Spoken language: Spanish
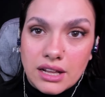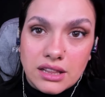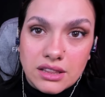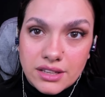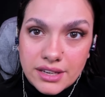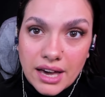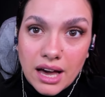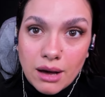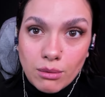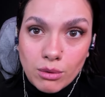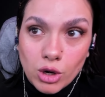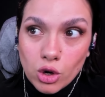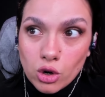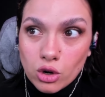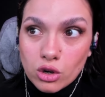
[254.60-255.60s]
el
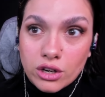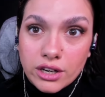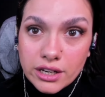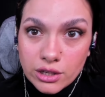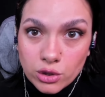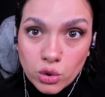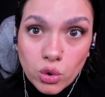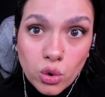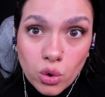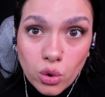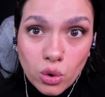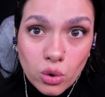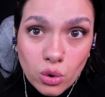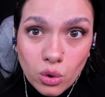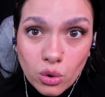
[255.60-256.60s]
diablo que
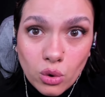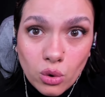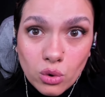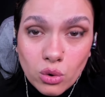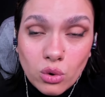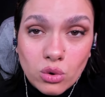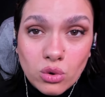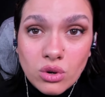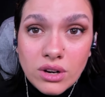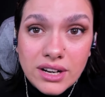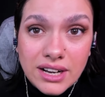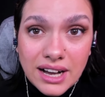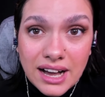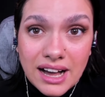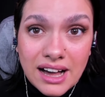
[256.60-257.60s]

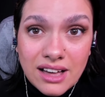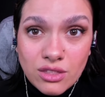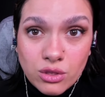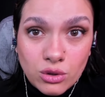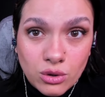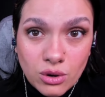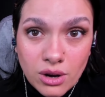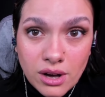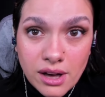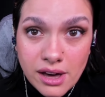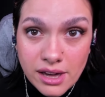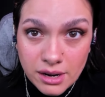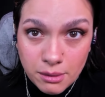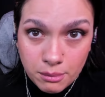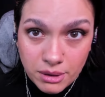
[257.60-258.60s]
nunca
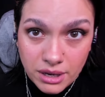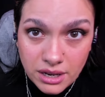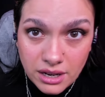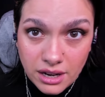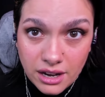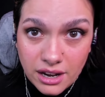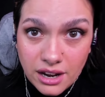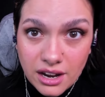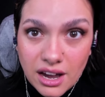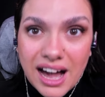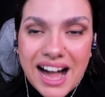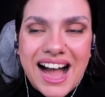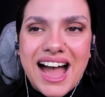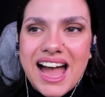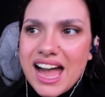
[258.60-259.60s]
duerme.
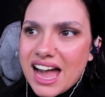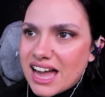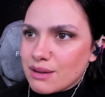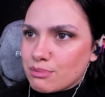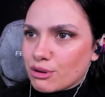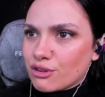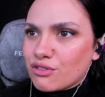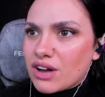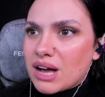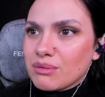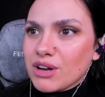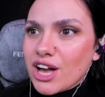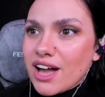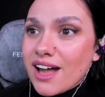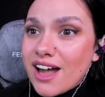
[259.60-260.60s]
¡Ay, por
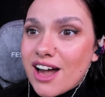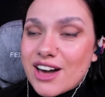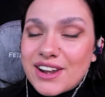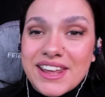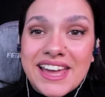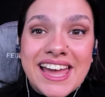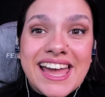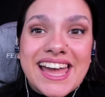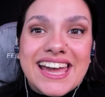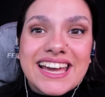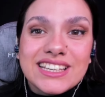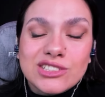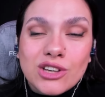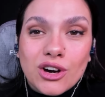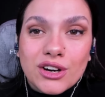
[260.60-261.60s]
favor!
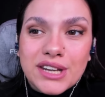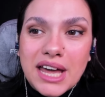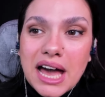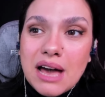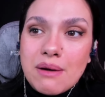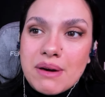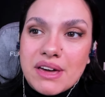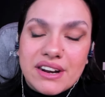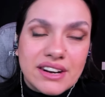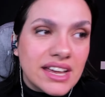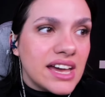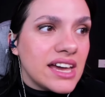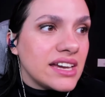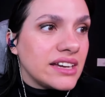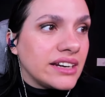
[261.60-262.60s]
Eso es grave,
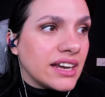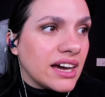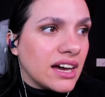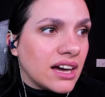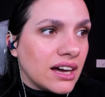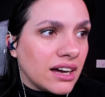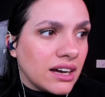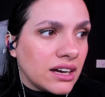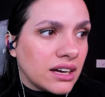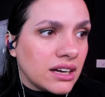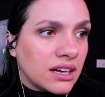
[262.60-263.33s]
reina.